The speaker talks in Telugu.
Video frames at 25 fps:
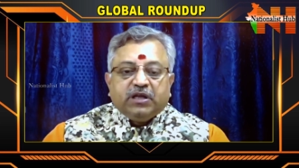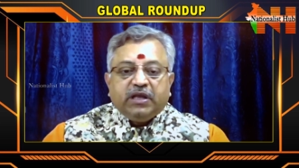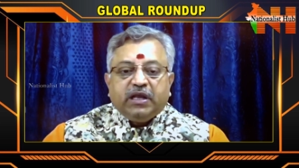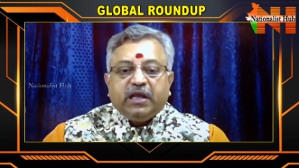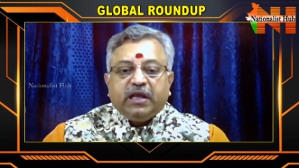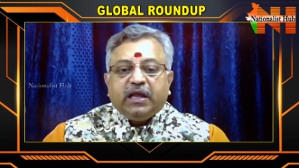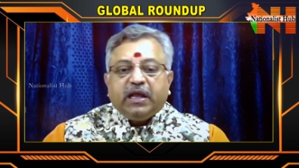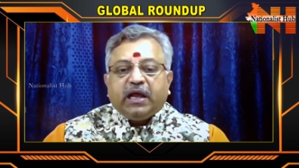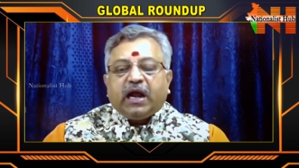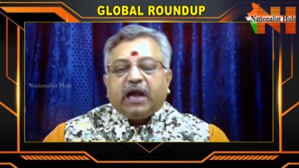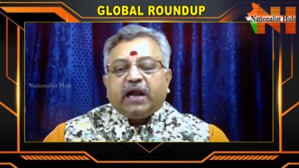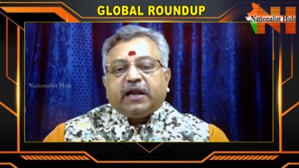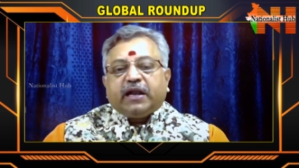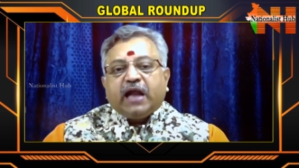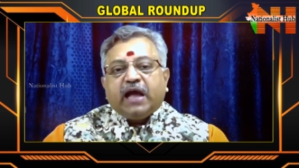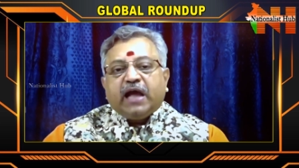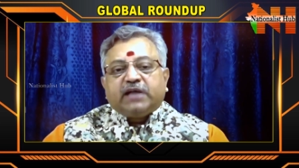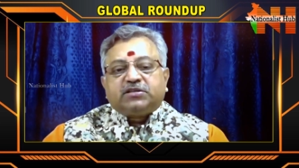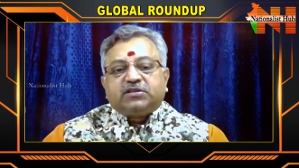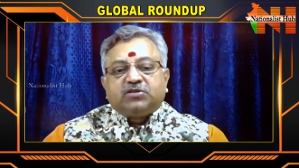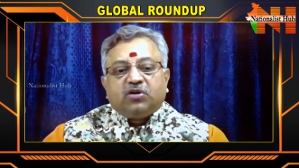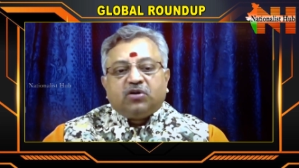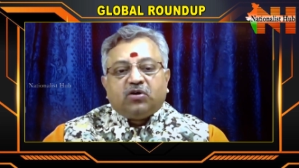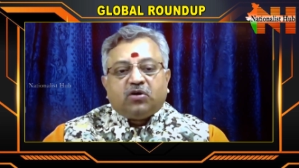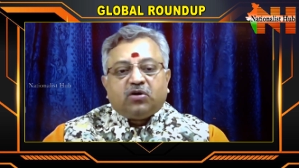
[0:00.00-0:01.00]
ఈ
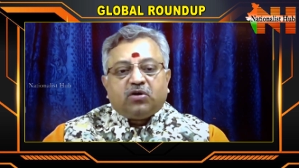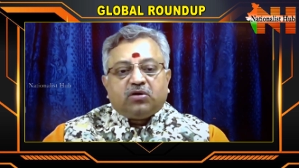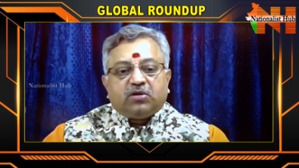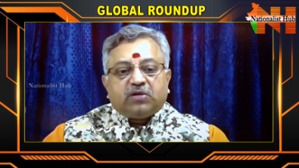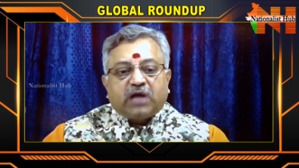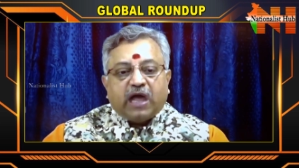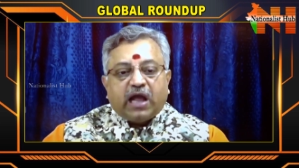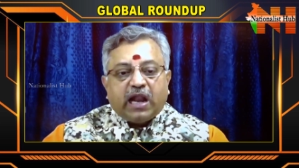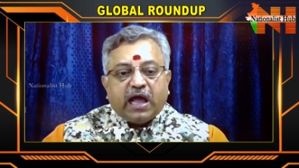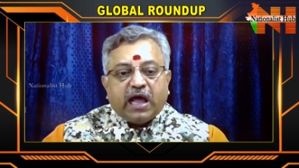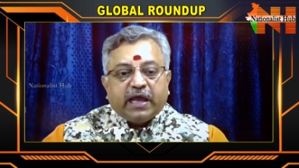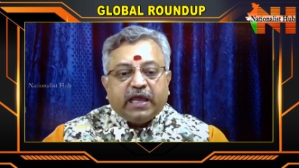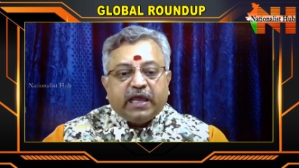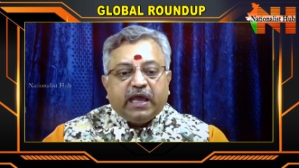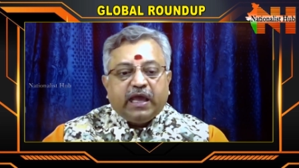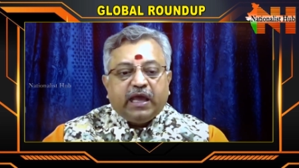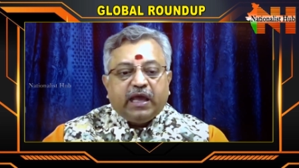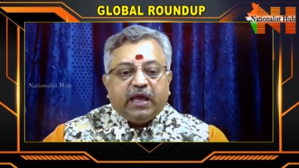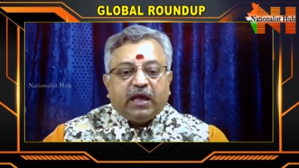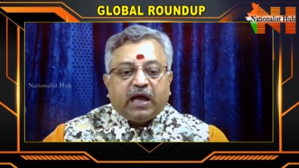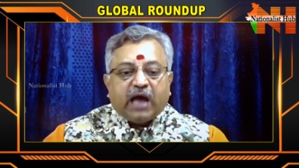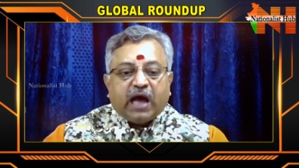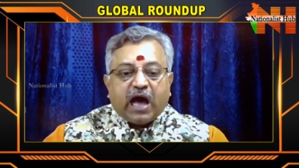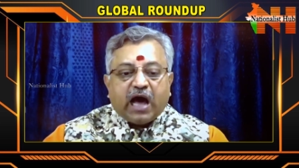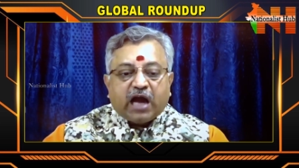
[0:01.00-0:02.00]
అటాక్స్ లో అలాగే
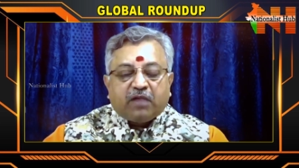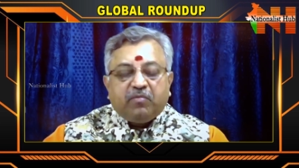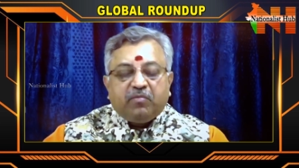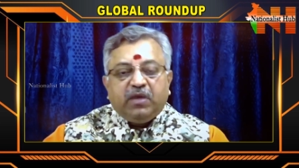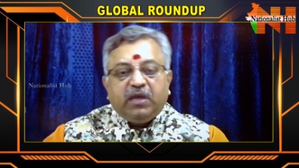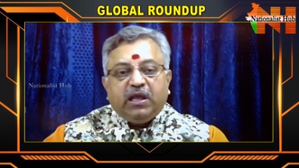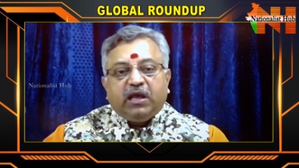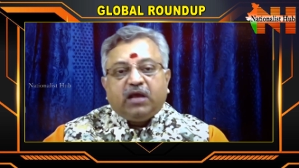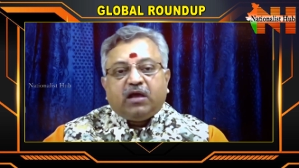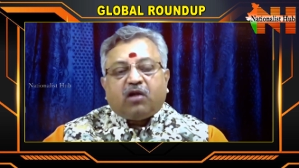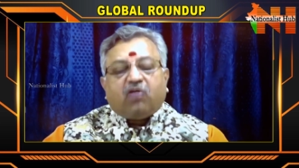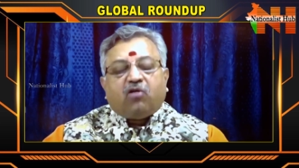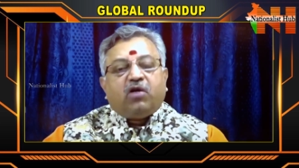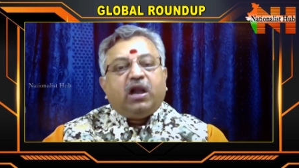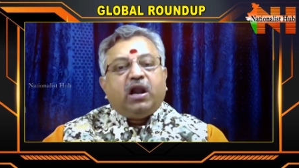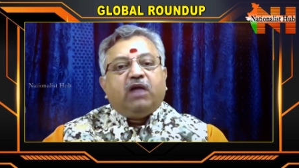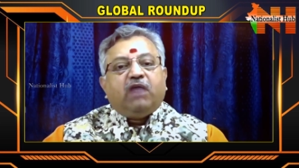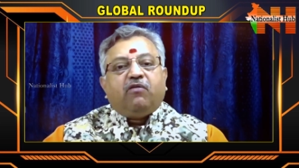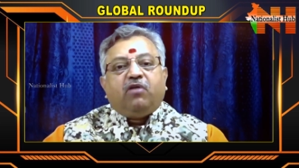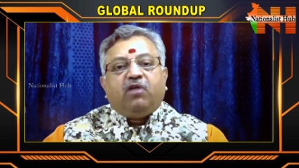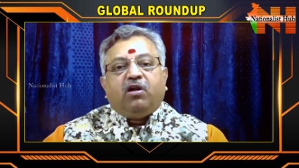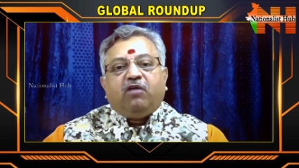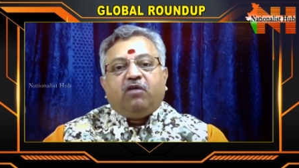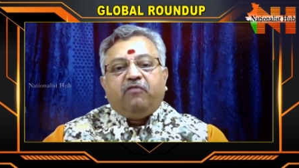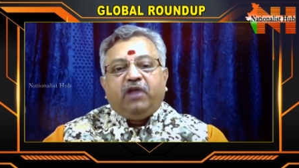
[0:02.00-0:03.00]
ఆర్మీ గ్రౌండ్
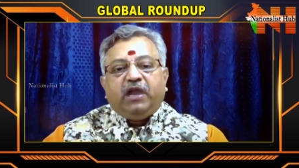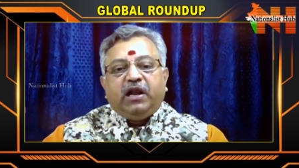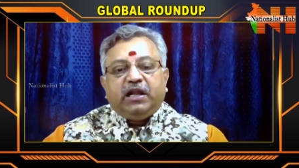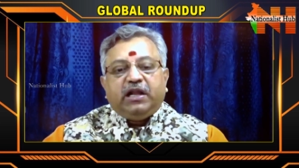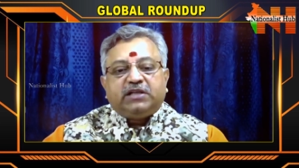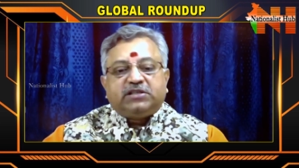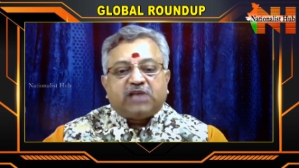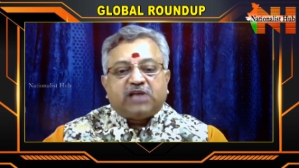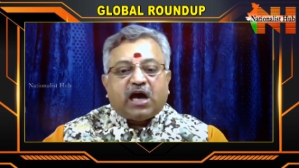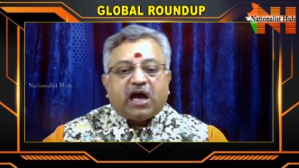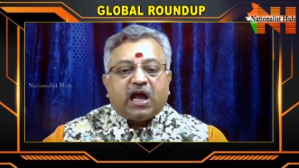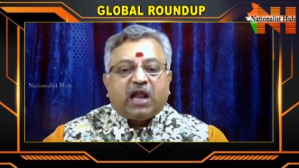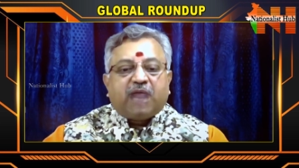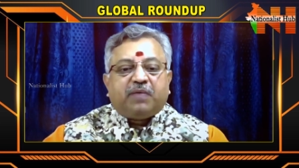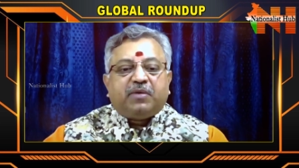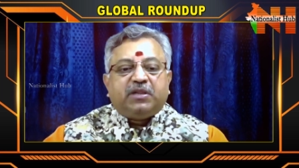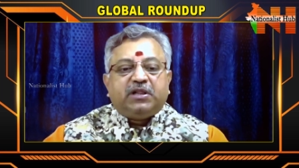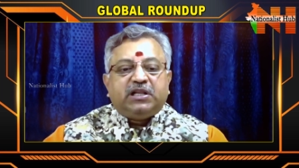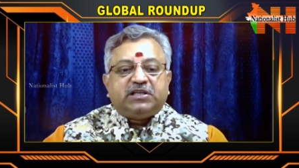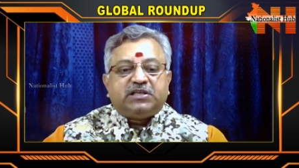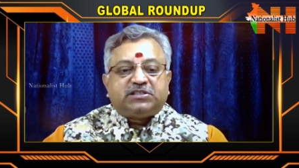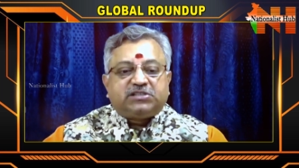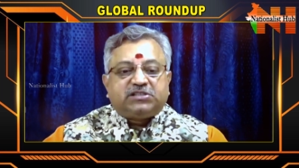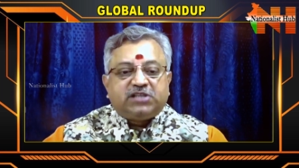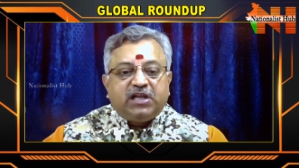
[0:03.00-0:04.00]
లెవెల్లో వెళ్ళి చాలా
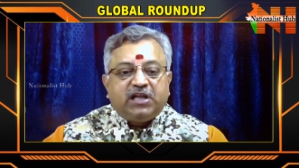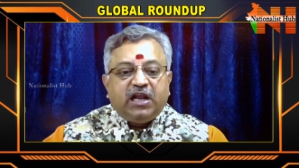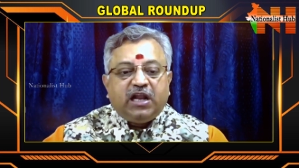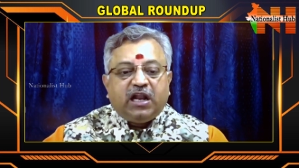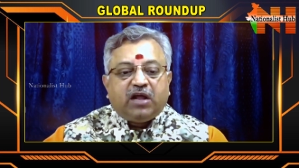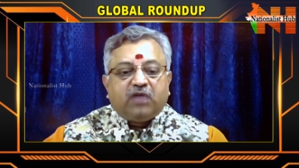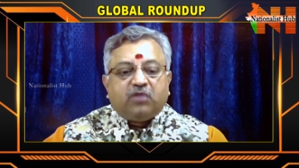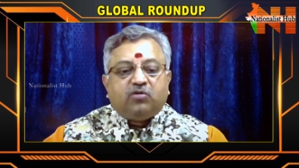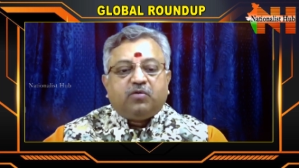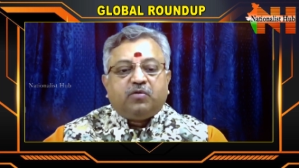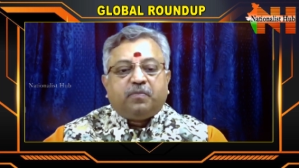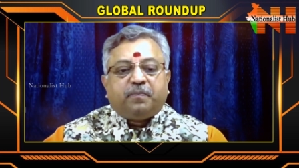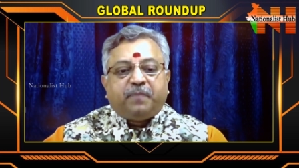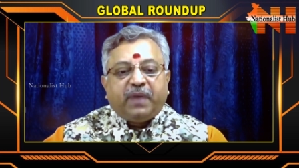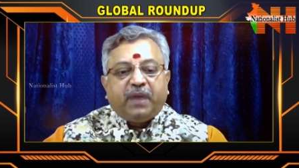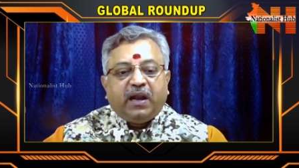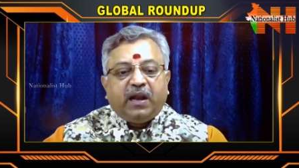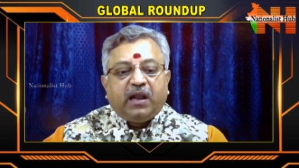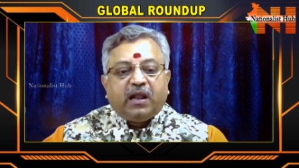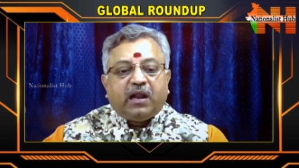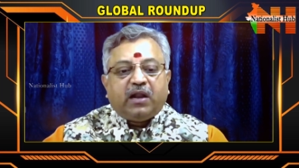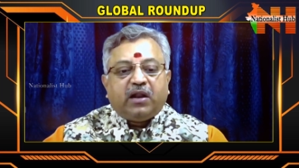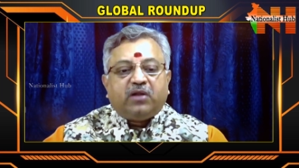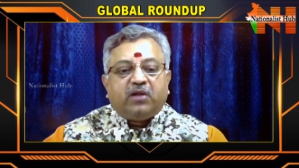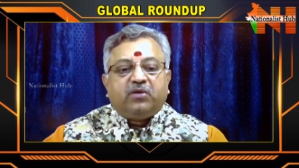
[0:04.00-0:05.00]
మంది స్త్రీలను
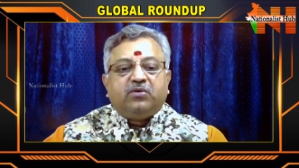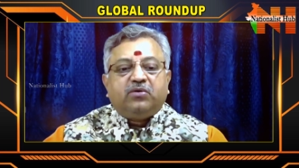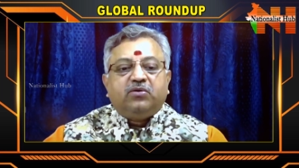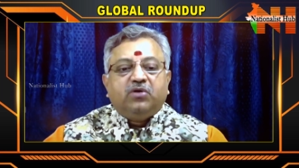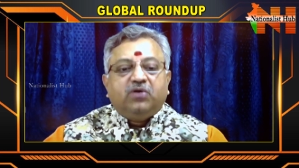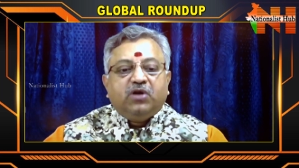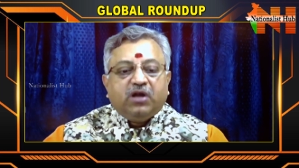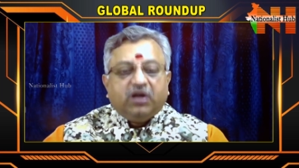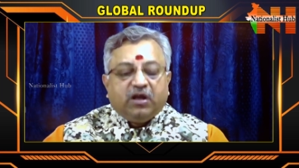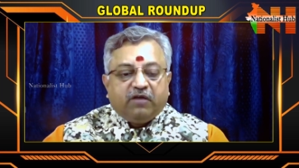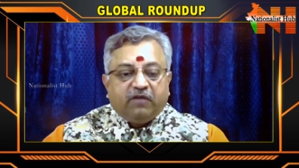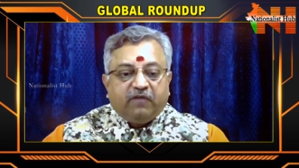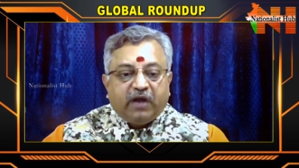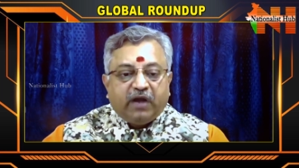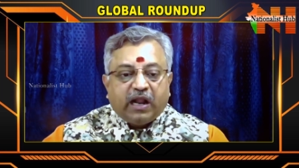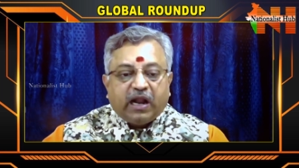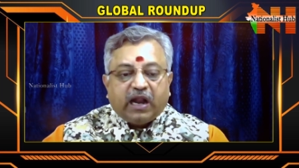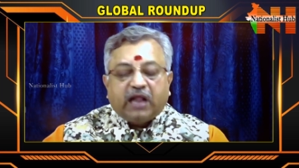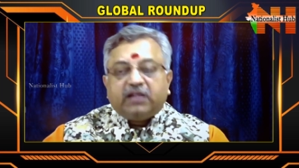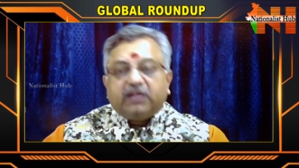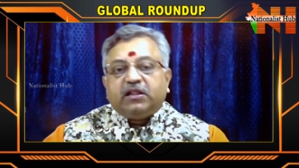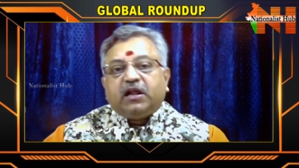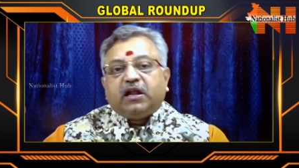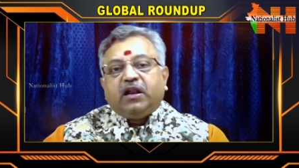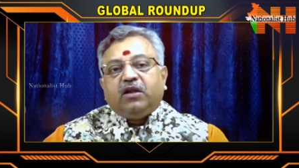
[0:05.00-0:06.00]
పిల్లలను
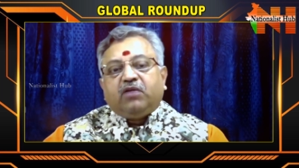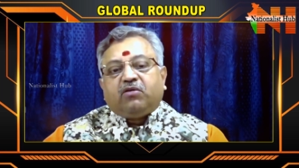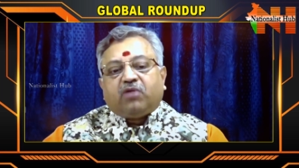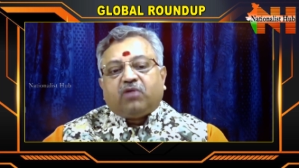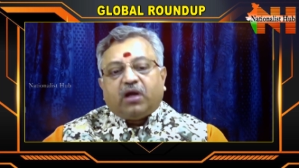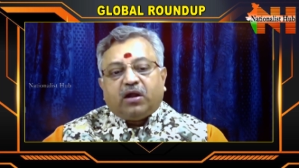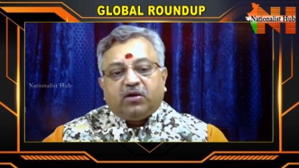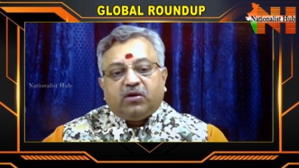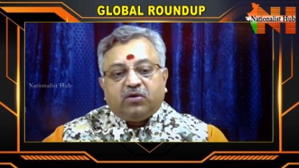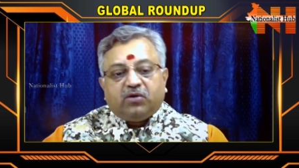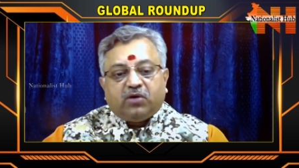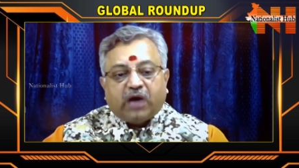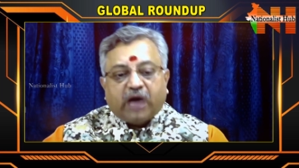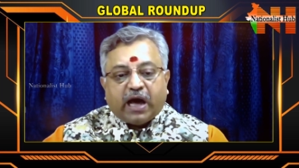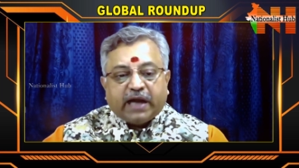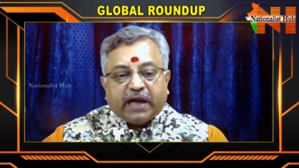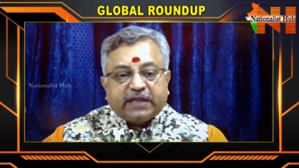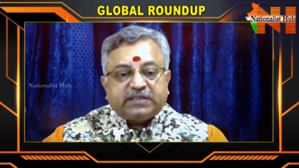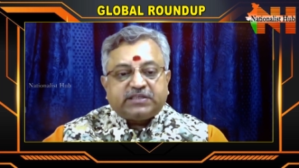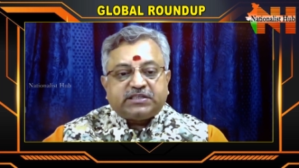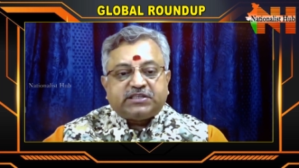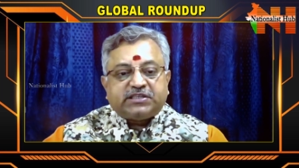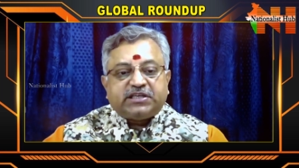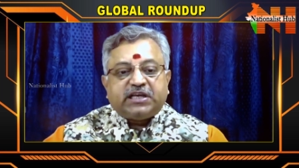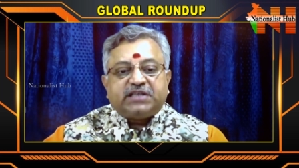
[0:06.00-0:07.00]
వీళ్ళనందరినీ కూడాను
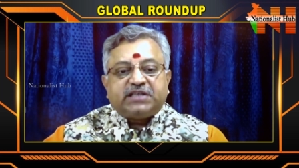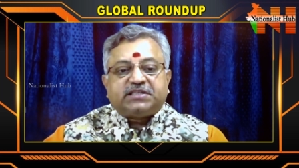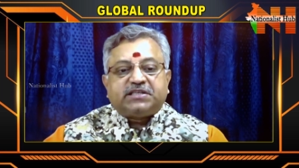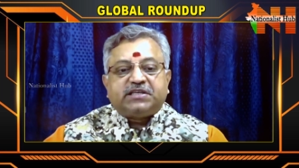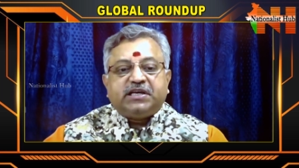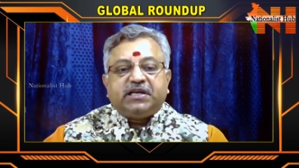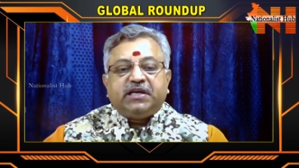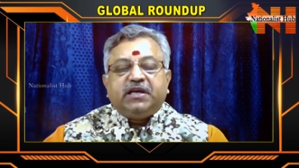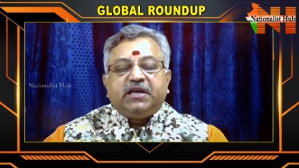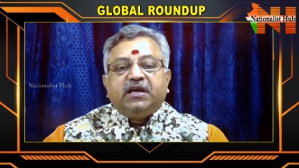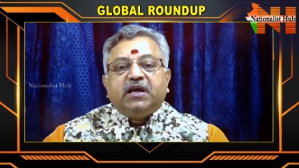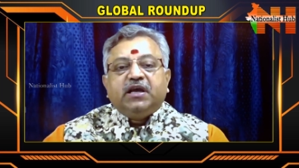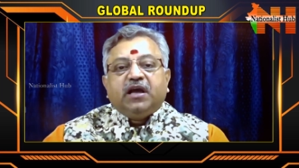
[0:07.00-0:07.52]
అరెస్ట్ చేసి